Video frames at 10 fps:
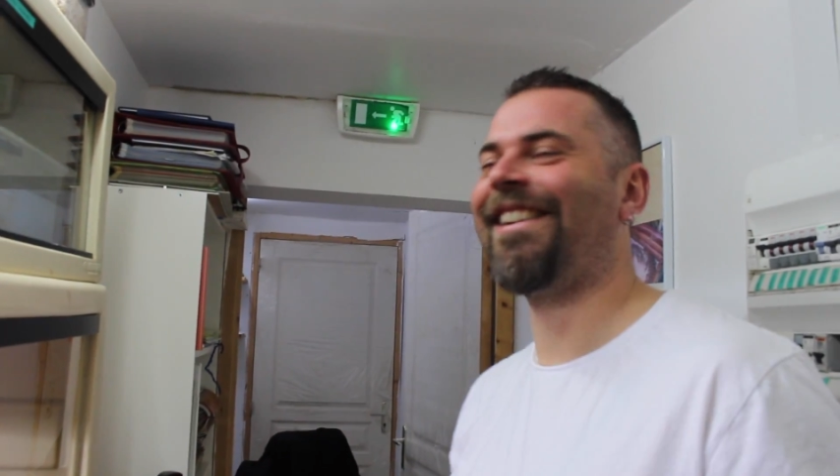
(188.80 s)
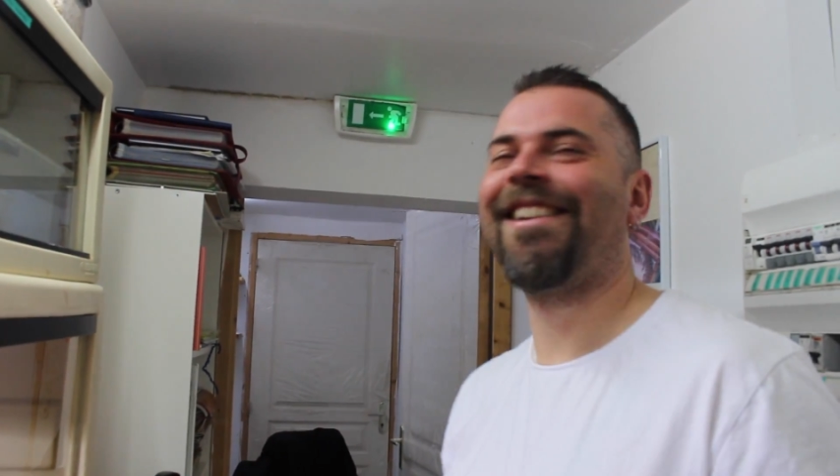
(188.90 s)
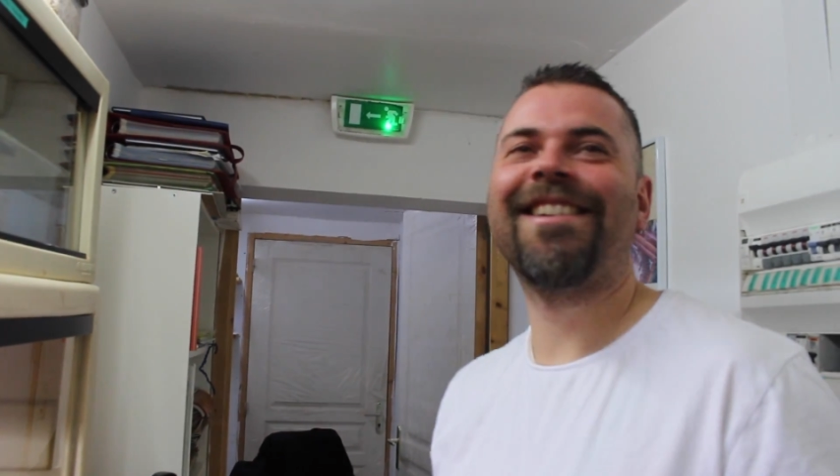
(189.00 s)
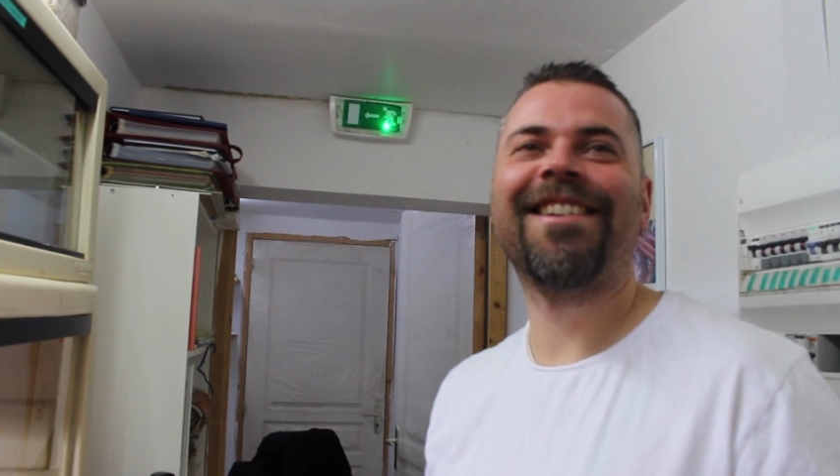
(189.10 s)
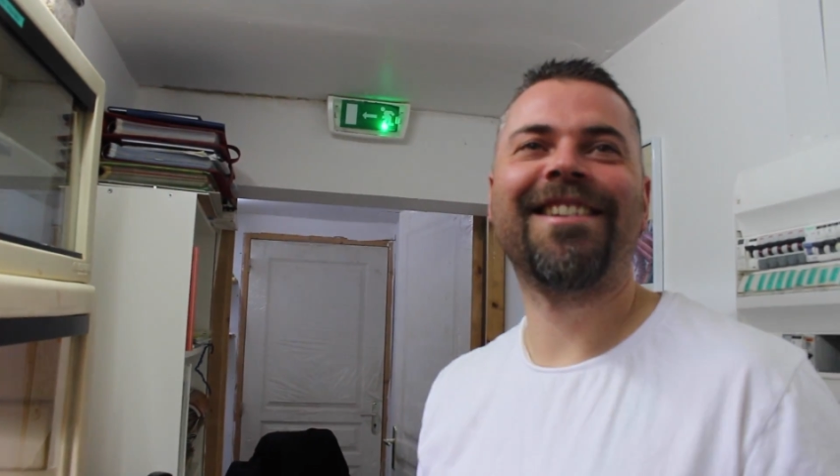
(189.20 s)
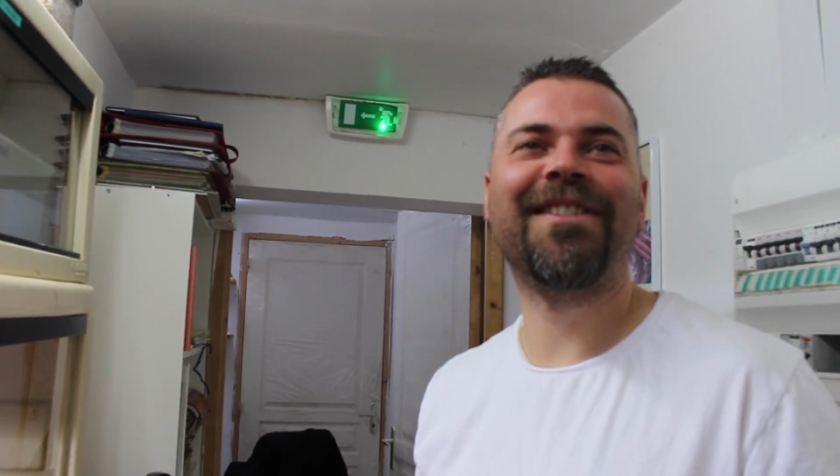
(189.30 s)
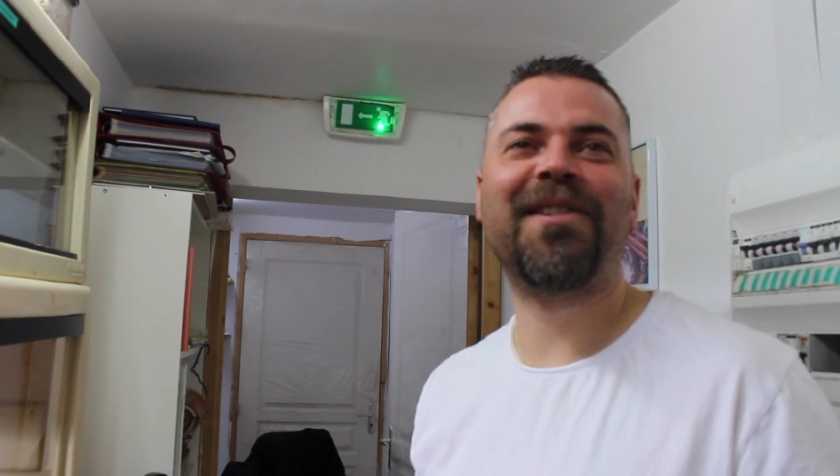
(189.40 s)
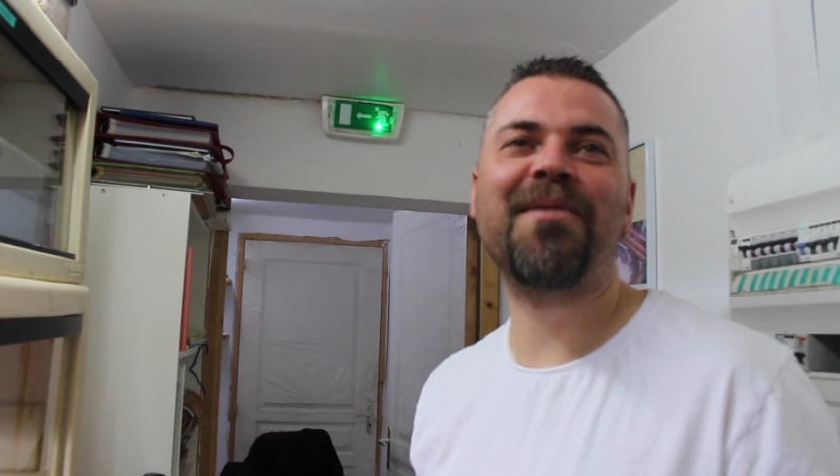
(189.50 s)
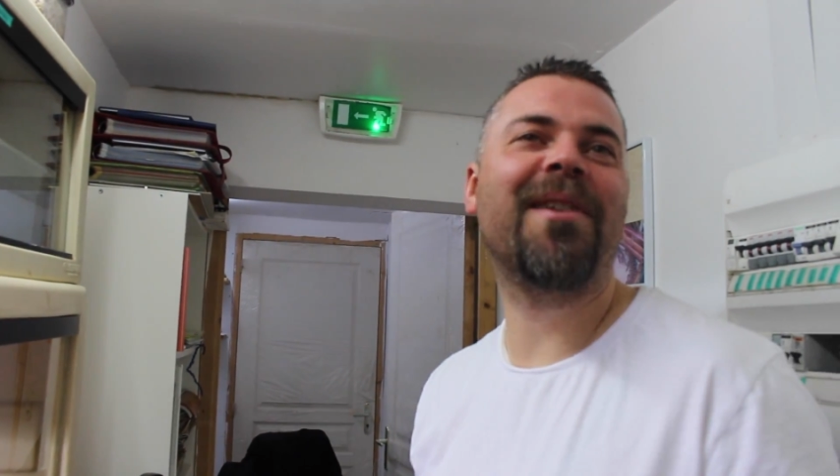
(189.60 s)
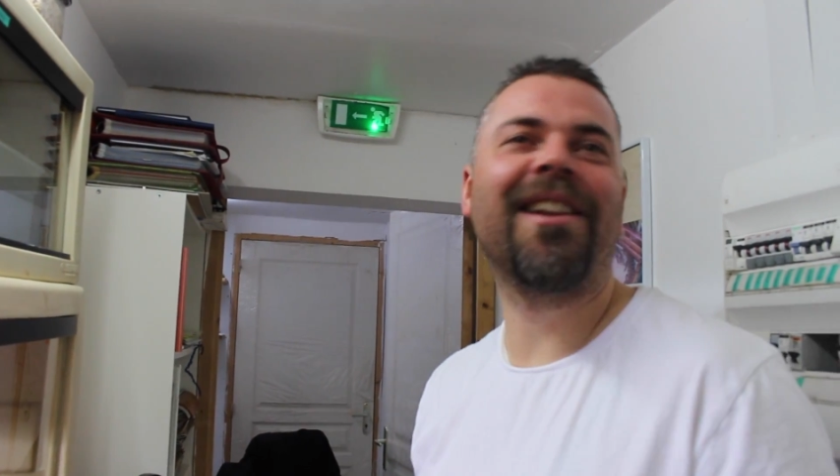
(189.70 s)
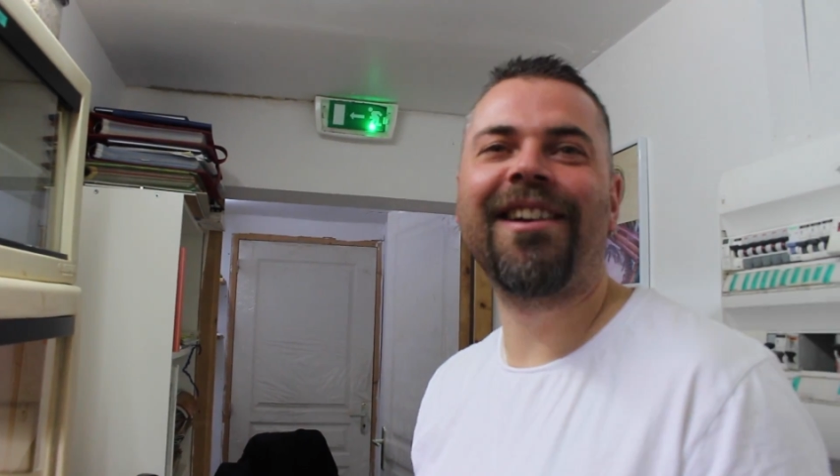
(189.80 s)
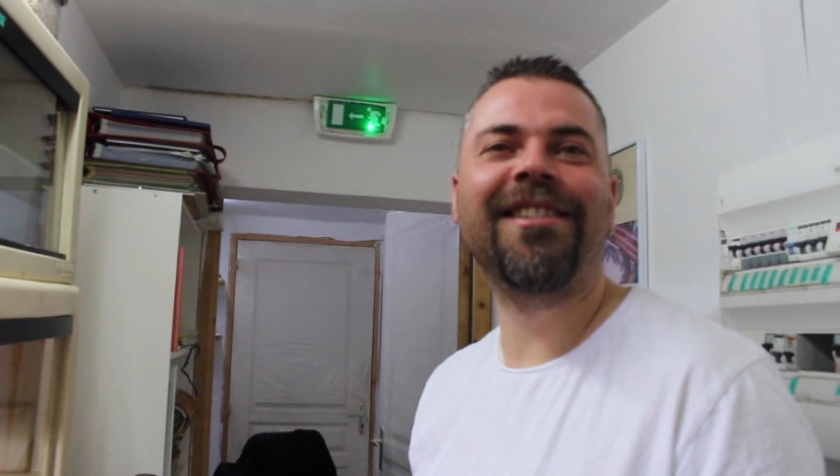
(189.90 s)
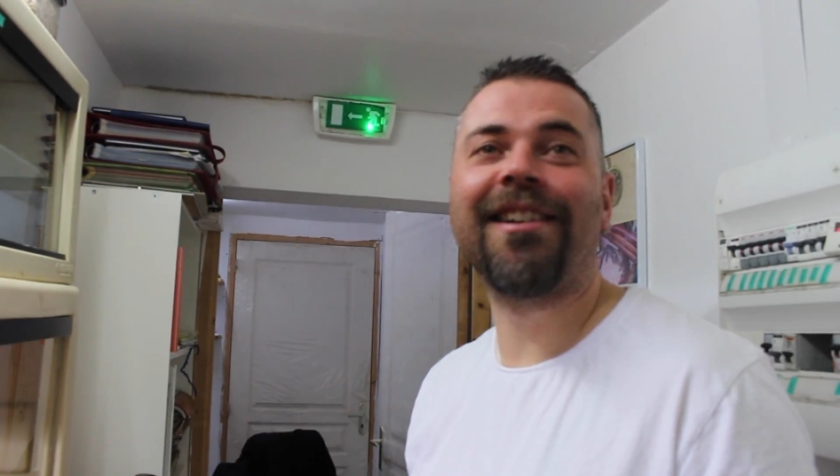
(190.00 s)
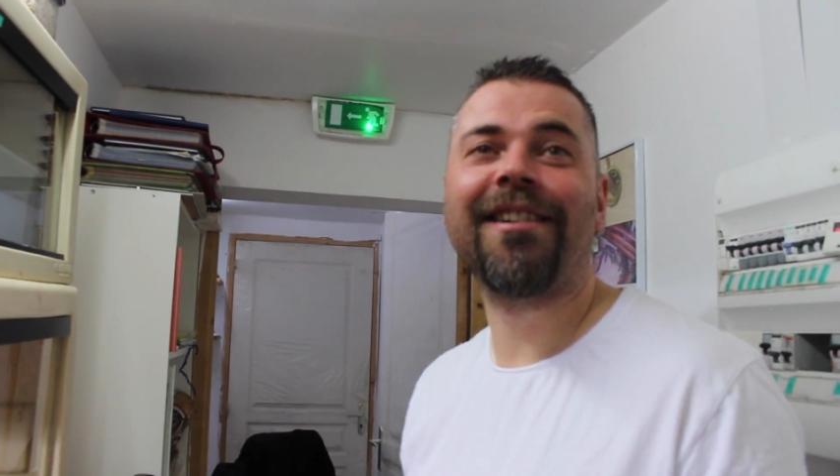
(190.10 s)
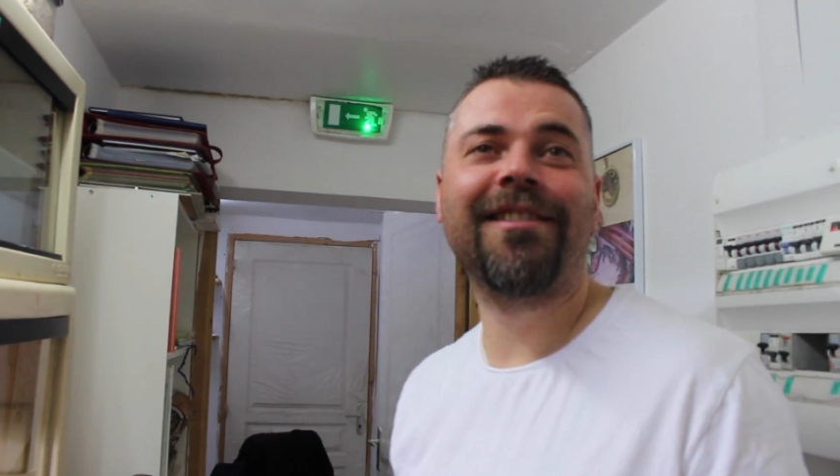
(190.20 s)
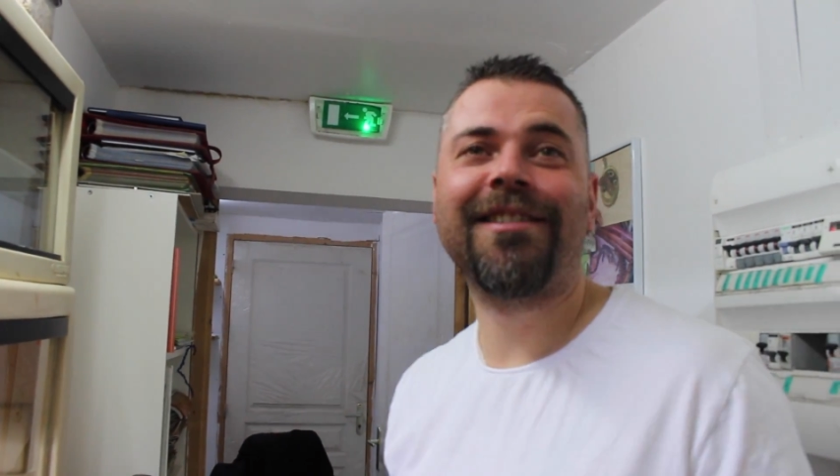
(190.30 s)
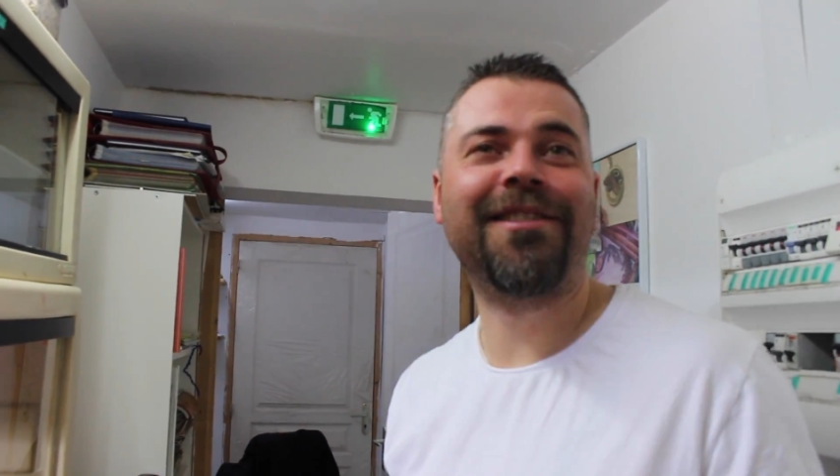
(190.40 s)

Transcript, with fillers: Voilà, tu te démerdes avec ça.